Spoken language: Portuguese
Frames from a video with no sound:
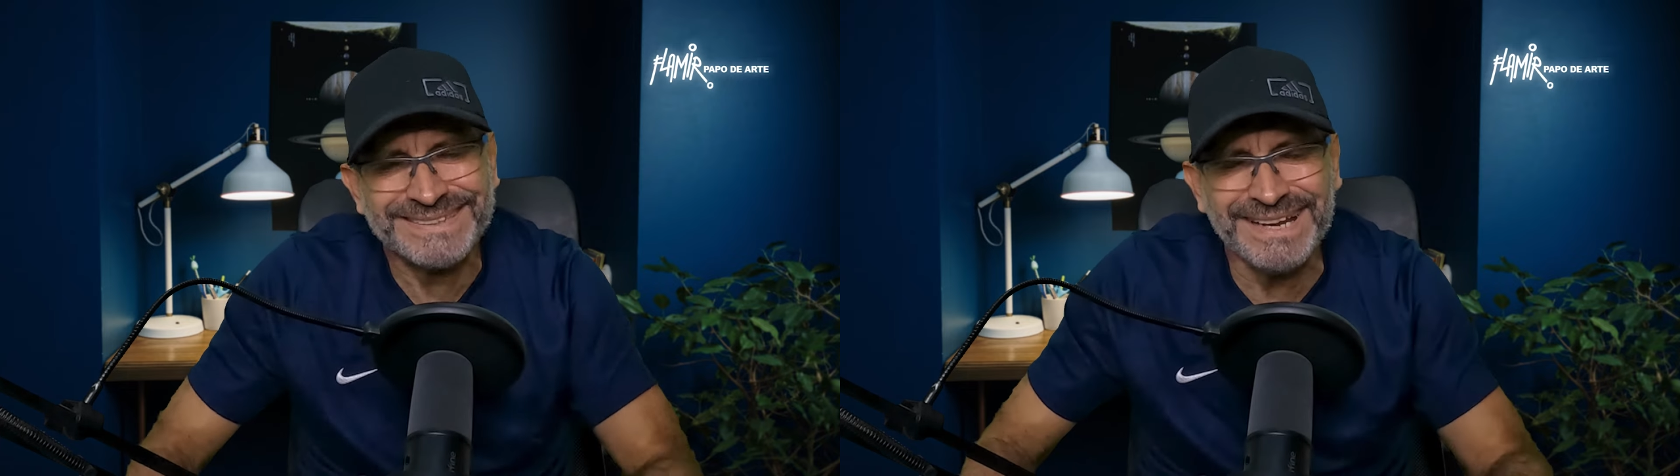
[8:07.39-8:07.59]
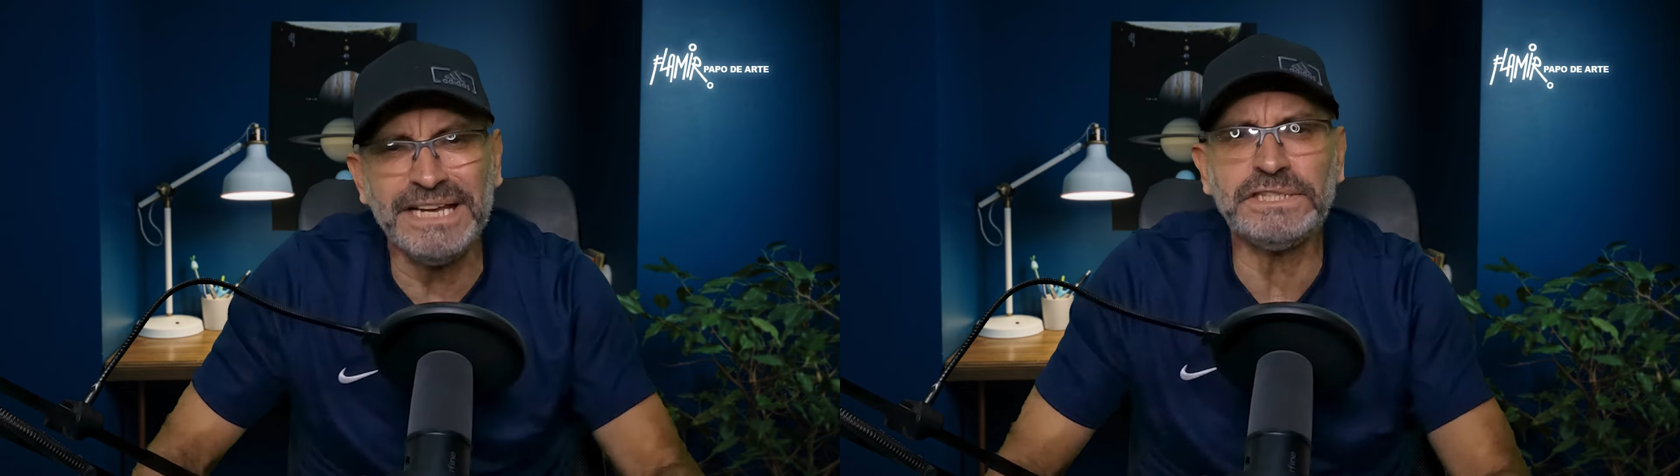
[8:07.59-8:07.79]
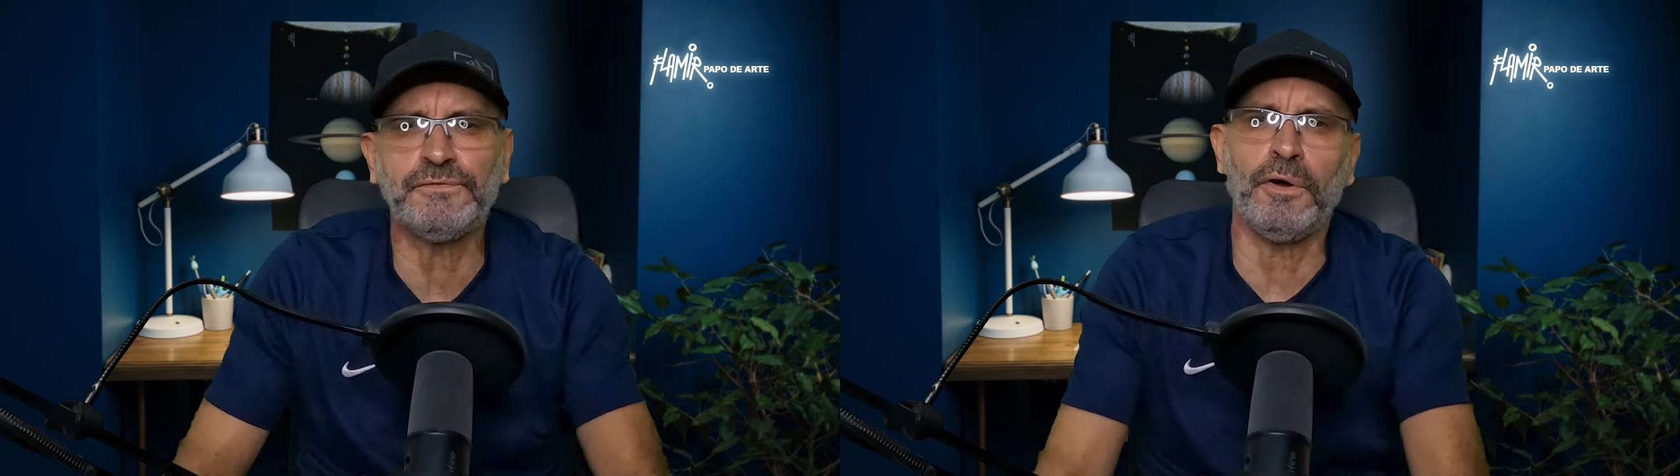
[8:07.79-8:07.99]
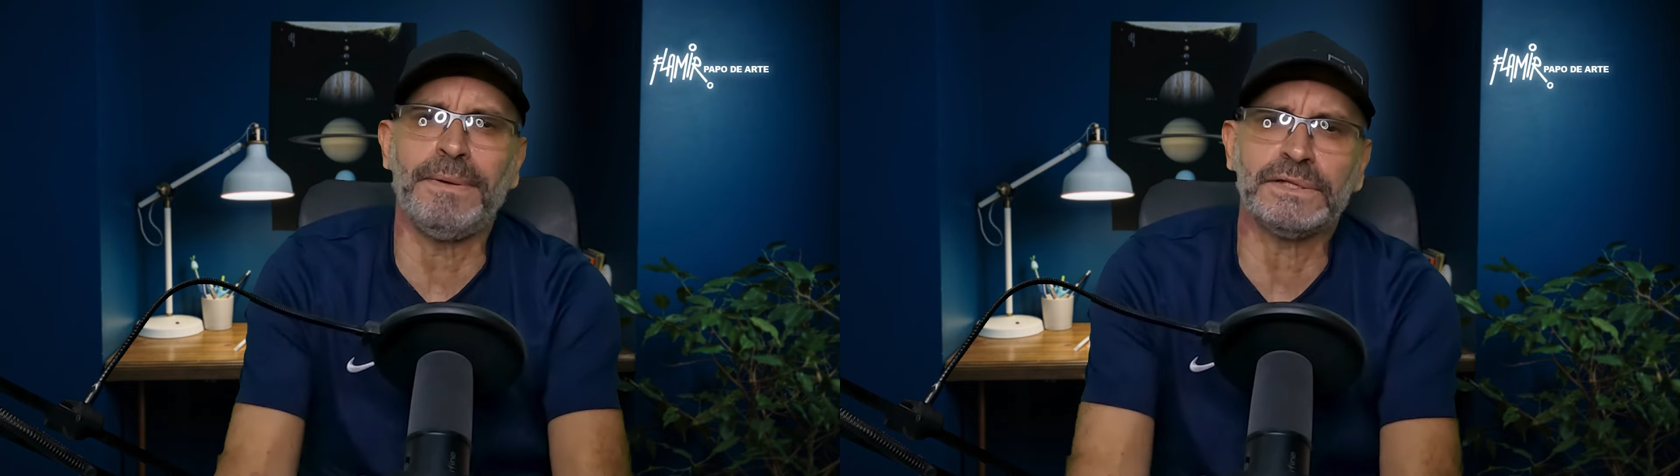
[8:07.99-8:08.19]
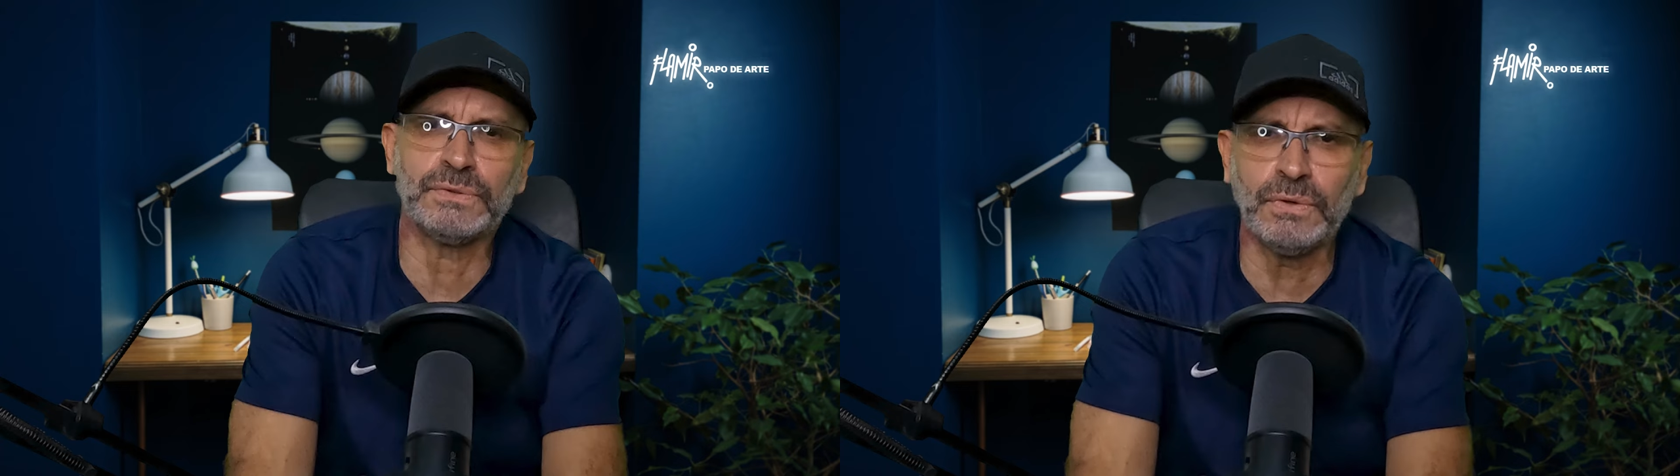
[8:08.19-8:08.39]

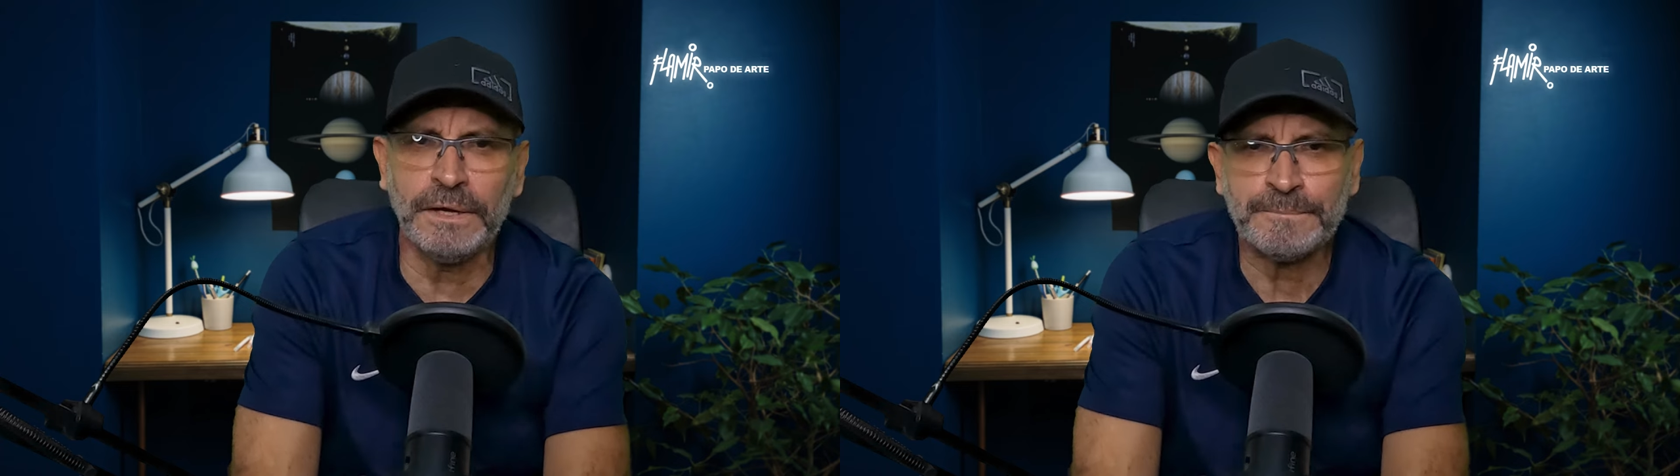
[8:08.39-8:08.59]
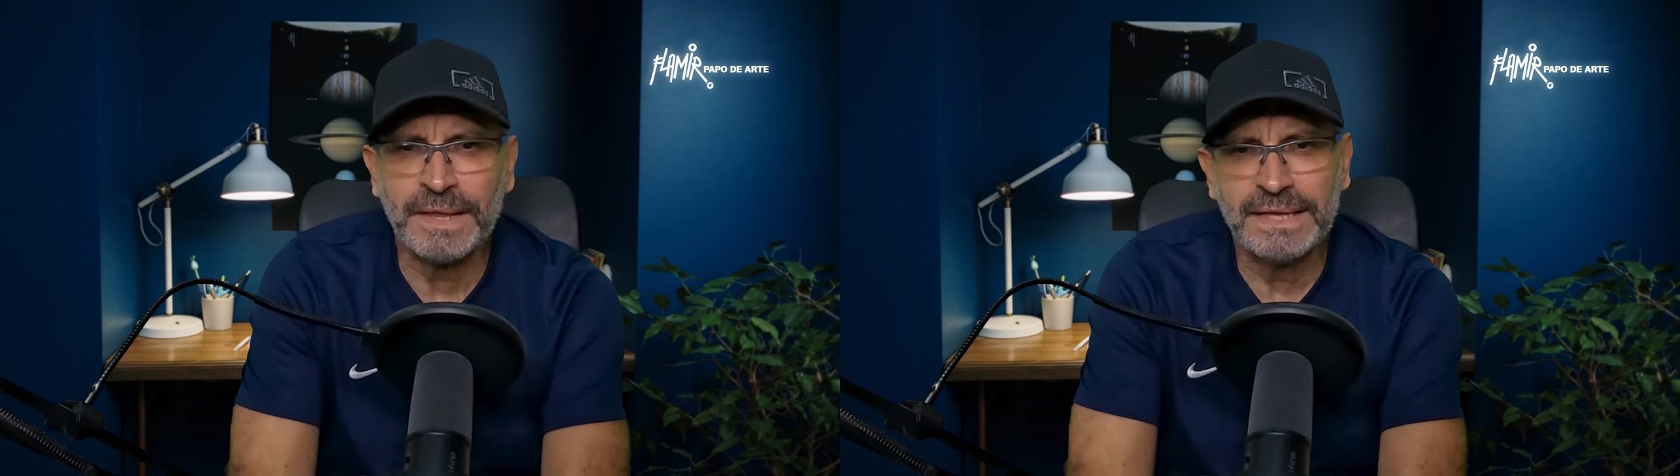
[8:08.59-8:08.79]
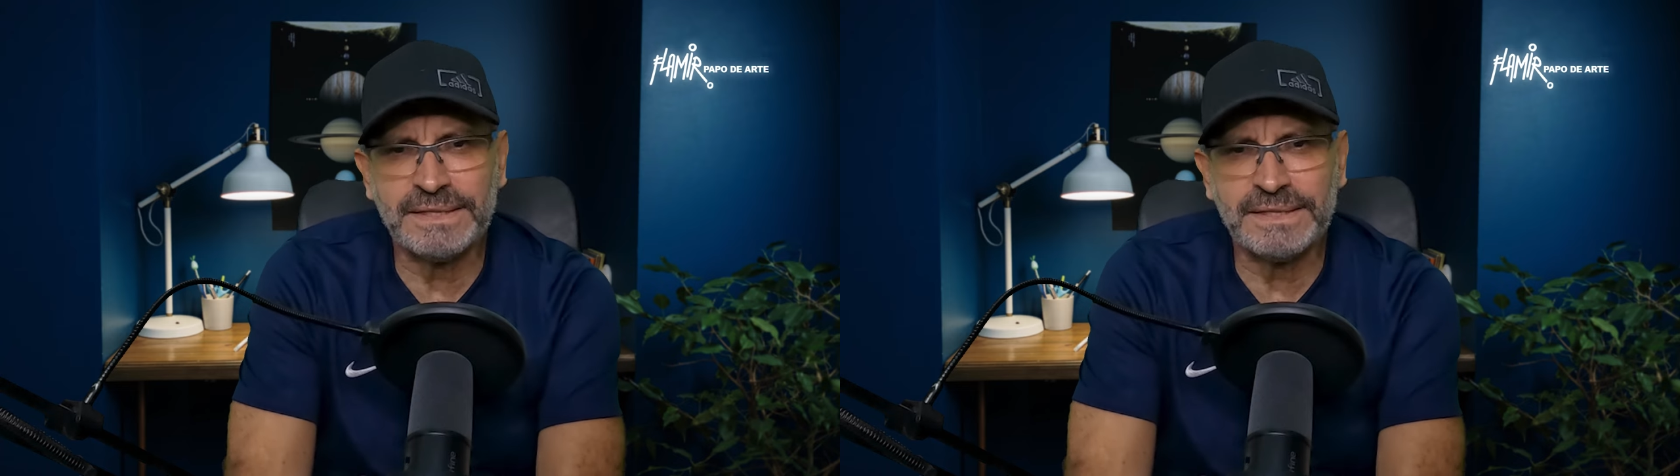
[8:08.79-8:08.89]
transformador